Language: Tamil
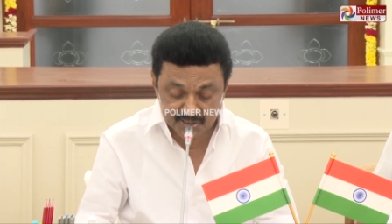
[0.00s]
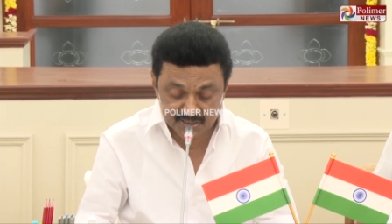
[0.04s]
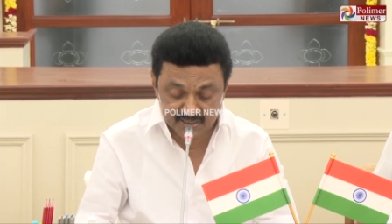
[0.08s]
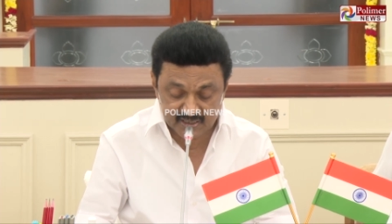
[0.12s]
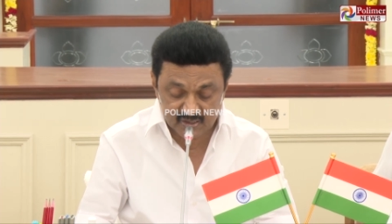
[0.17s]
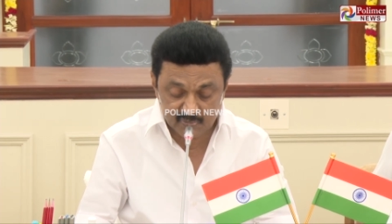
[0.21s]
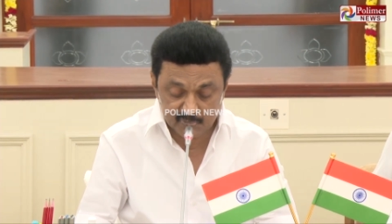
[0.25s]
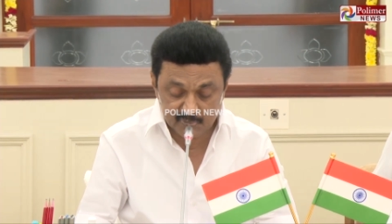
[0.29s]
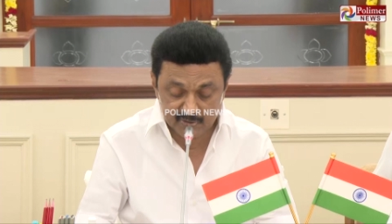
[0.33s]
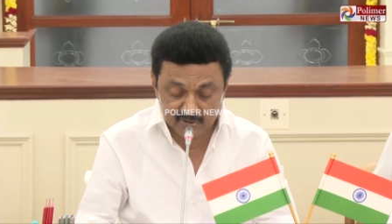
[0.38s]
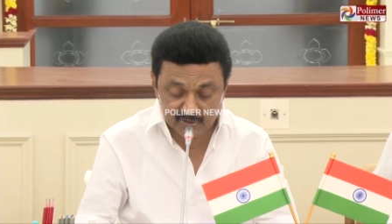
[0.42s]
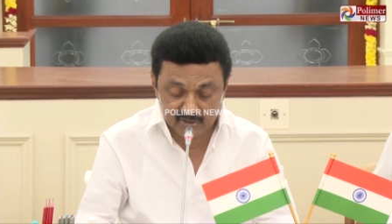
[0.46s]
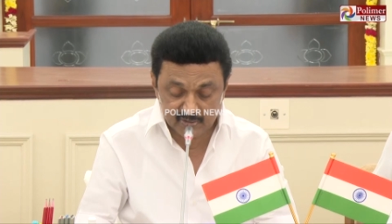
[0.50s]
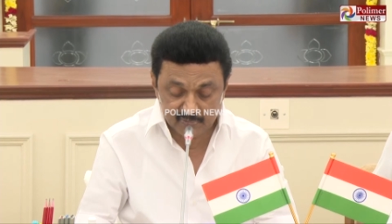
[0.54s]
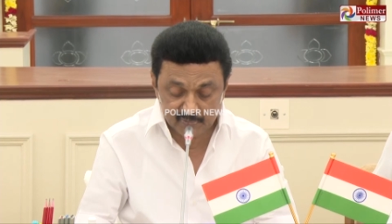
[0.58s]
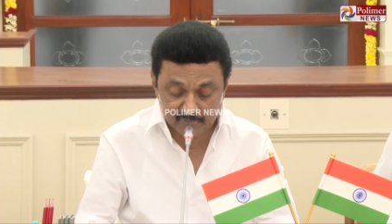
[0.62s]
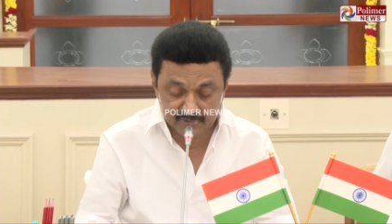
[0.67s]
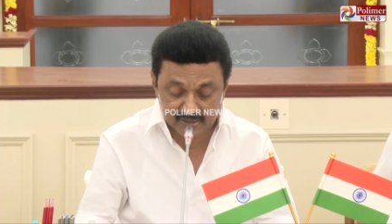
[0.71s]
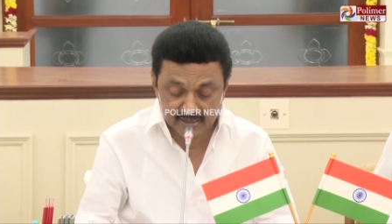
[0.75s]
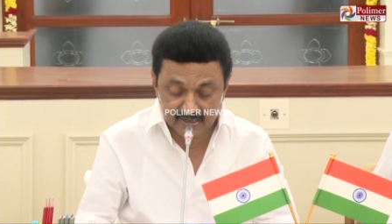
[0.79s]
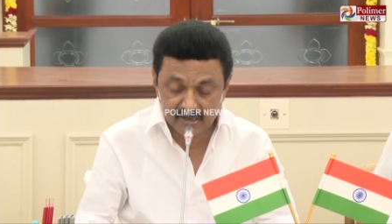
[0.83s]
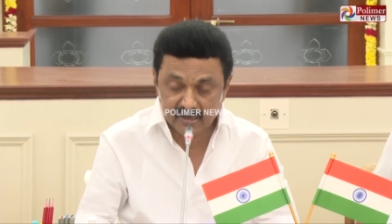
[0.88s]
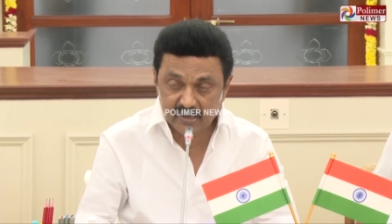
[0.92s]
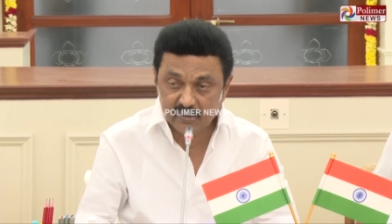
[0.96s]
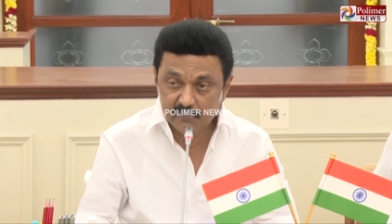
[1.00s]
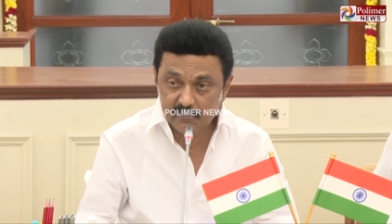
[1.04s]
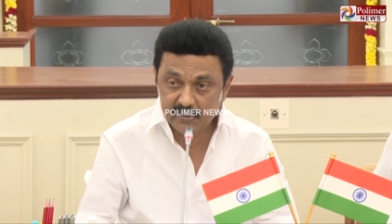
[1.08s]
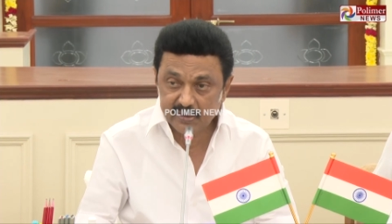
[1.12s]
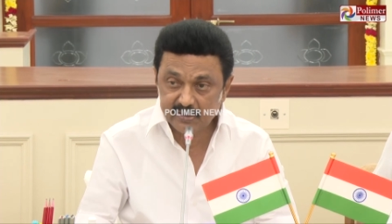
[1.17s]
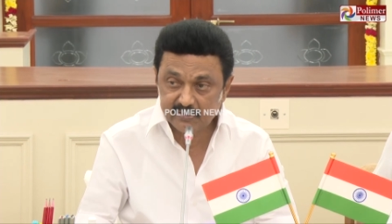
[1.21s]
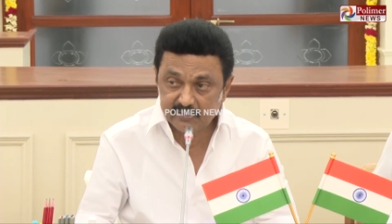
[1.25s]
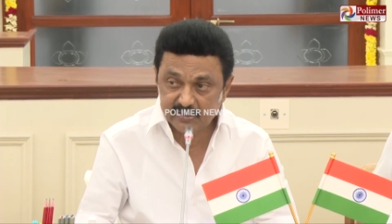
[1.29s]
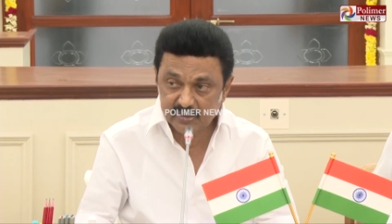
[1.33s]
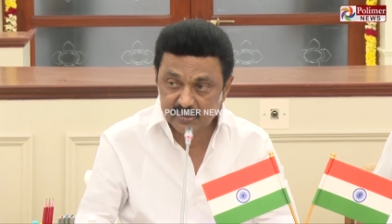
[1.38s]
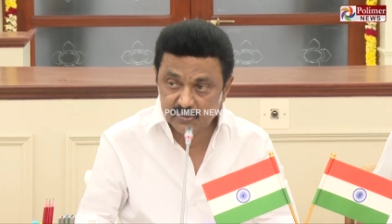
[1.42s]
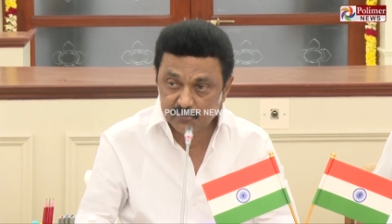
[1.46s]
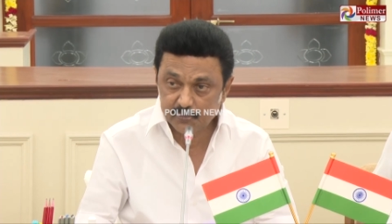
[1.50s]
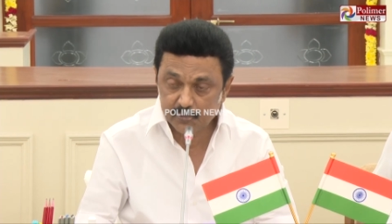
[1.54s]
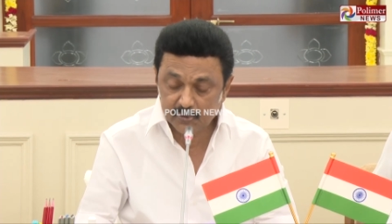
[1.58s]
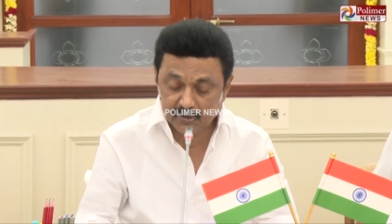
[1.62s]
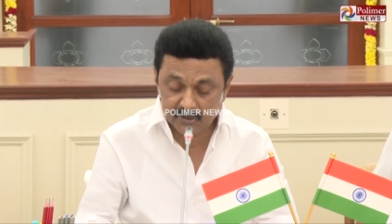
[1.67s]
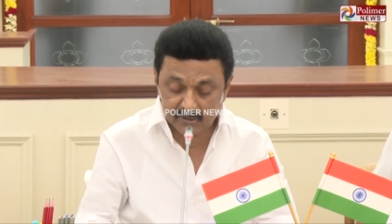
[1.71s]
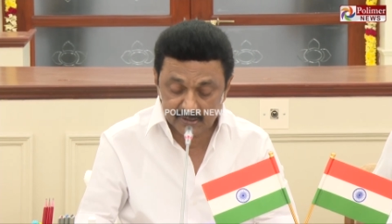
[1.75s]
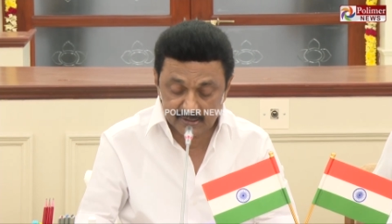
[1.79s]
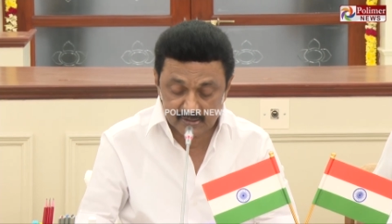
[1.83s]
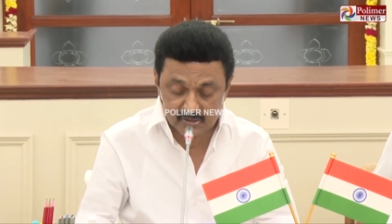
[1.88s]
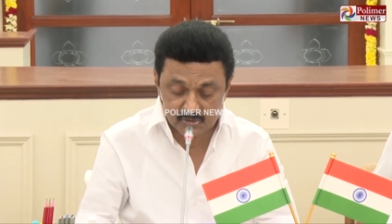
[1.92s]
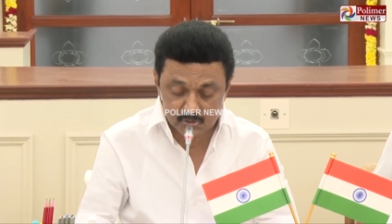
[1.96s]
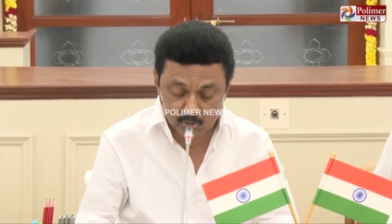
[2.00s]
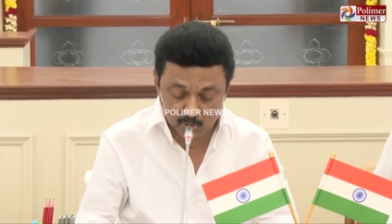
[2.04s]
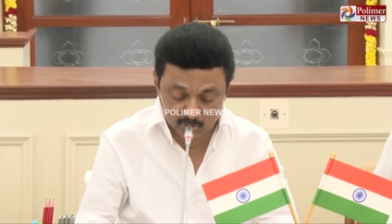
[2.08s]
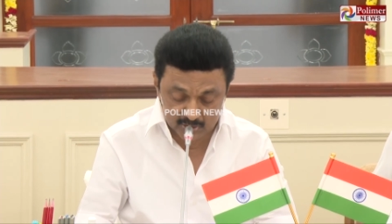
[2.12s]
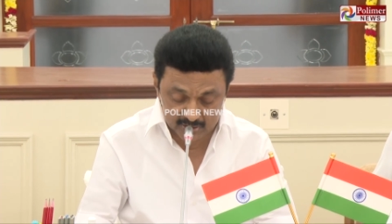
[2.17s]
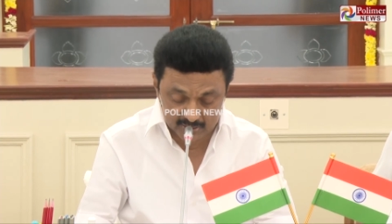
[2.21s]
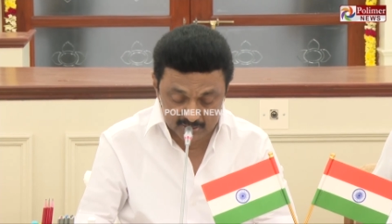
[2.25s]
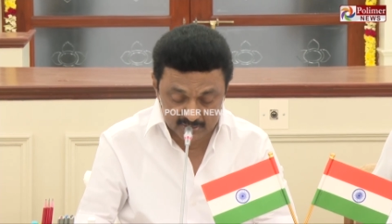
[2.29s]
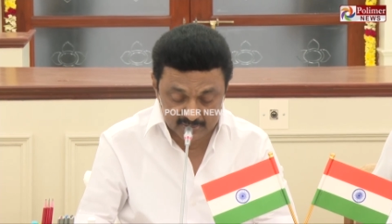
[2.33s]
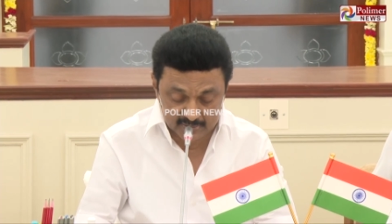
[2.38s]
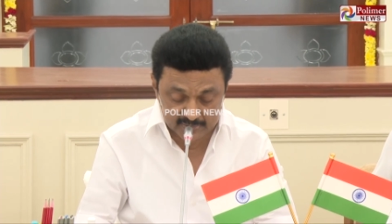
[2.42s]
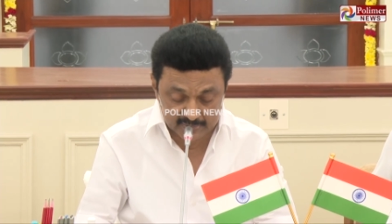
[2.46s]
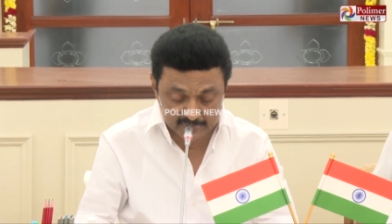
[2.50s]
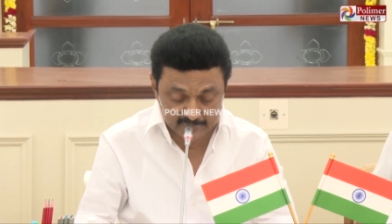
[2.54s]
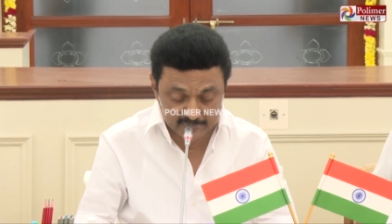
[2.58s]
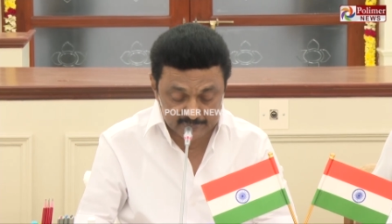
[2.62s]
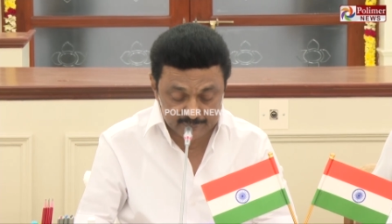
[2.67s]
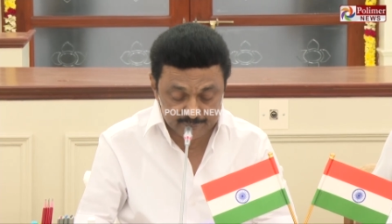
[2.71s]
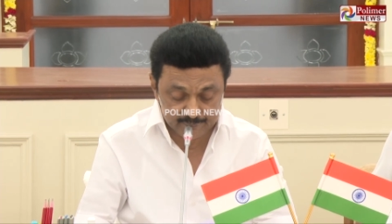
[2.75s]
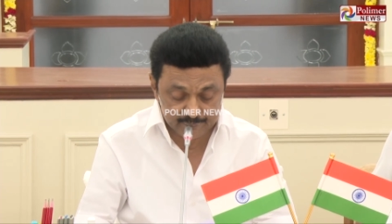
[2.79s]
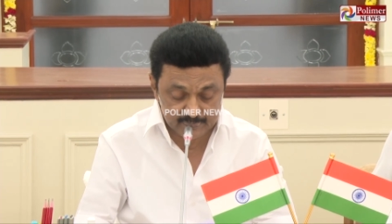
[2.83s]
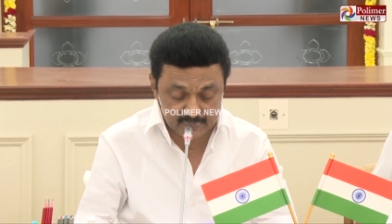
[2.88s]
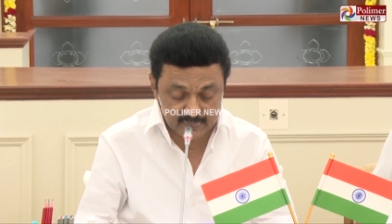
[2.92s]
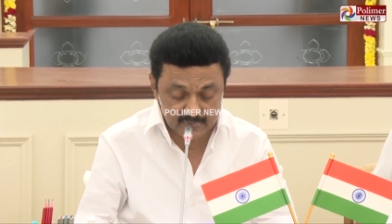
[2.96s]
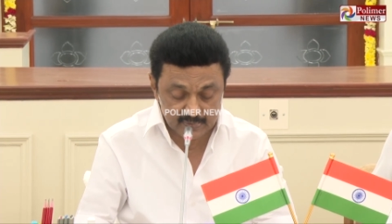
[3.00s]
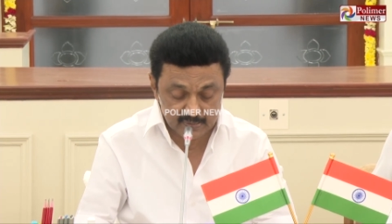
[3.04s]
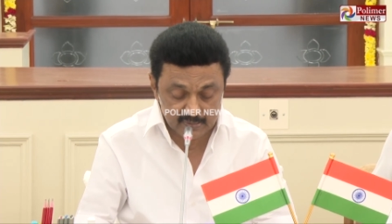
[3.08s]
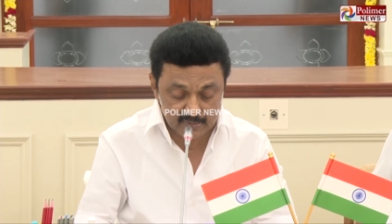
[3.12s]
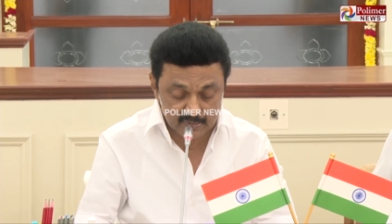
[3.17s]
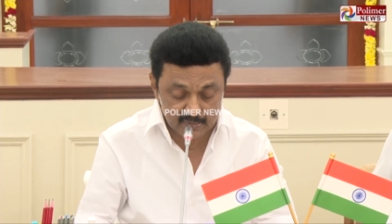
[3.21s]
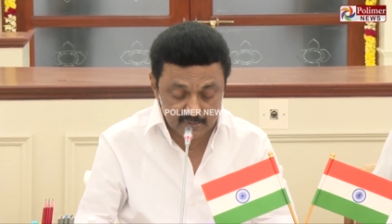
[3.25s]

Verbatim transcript: உச்சநீதிமன்றம் ஏராளமான தீர்ப்புகளில் சொல்லியிருக்கிறது